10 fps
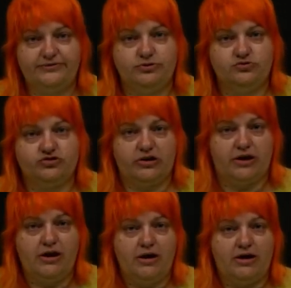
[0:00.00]
нужно
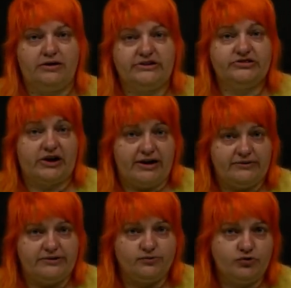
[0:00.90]
э, настраивать
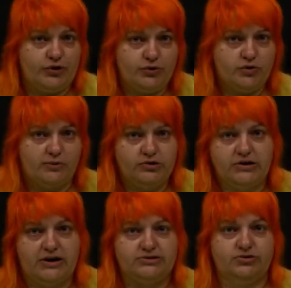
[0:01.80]
внутреннюю
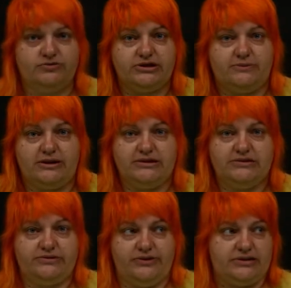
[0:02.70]
коммуникацию,
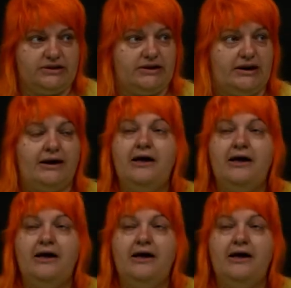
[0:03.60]
взаимодействие и так далее.